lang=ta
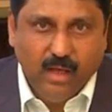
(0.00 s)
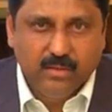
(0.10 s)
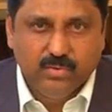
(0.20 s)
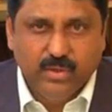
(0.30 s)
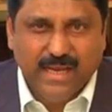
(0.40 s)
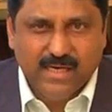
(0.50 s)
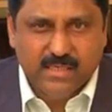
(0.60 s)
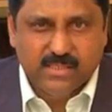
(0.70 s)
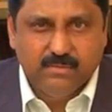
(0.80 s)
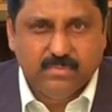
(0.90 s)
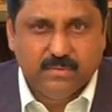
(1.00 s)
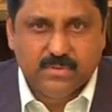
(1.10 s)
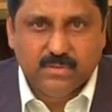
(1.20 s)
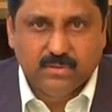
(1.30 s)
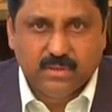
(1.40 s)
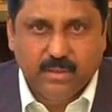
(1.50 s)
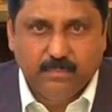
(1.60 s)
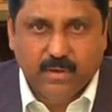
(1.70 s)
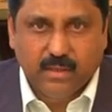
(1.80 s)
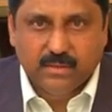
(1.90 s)
அதுக்கும் என்ன சிம்டம்ஸ்
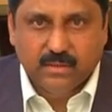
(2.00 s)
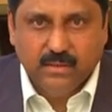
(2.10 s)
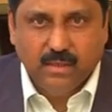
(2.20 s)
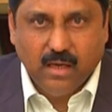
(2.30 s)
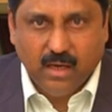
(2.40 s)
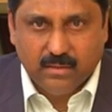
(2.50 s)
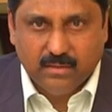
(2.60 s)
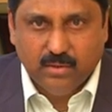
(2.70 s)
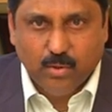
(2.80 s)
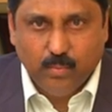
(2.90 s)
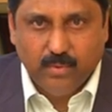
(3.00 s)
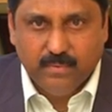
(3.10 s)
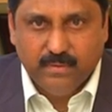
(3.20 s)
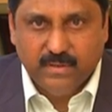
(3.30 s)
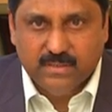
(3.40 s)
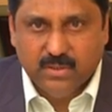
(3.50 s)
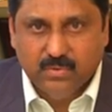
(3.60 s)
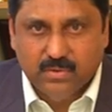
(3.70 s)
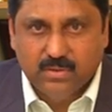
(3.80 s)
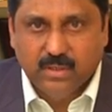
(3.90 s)
இருக்குதுன்னு பார்த்து அதுக்கு ஹோமியோபதி மெடிசனை
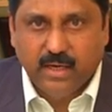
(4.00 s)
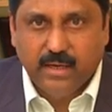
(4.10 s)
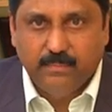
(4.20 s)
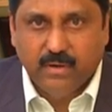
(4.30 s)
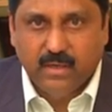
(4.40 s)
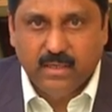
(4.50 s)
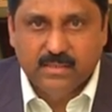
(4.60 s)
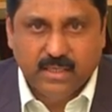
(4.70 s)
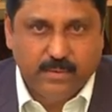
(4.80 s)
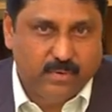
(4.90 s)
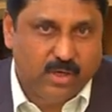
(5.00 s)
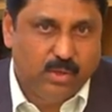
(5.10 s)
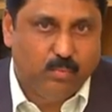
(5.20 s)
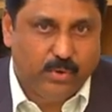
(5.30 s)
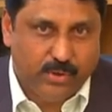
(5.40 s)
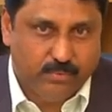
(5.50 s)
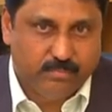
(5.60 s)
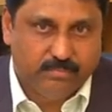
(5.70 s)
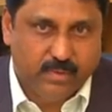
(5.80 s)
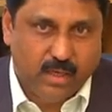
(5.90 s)
கொடுத்து கண்டிப்பாக சரி பண்ண
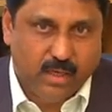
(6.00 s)
முடியும்